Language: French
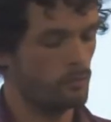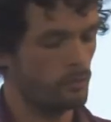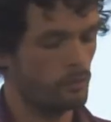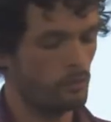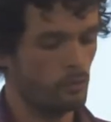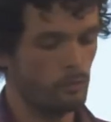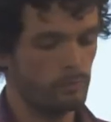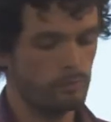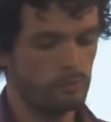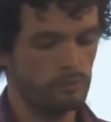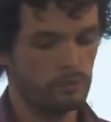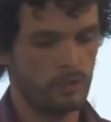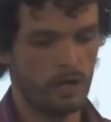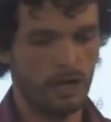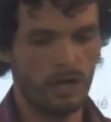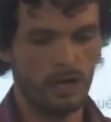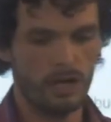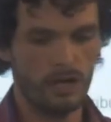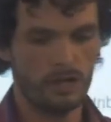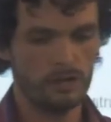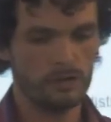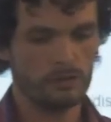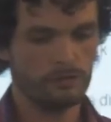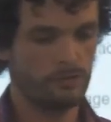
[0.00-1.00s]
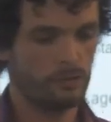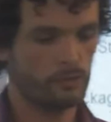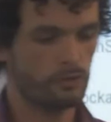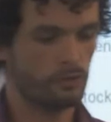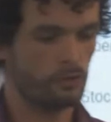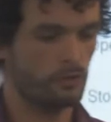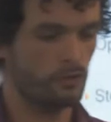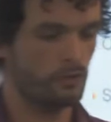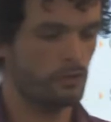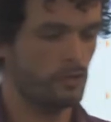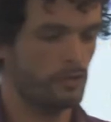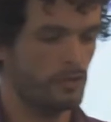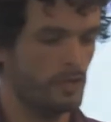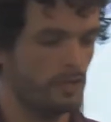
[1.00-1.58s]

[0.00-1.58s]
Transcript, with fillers: bon, le pool A, je veux que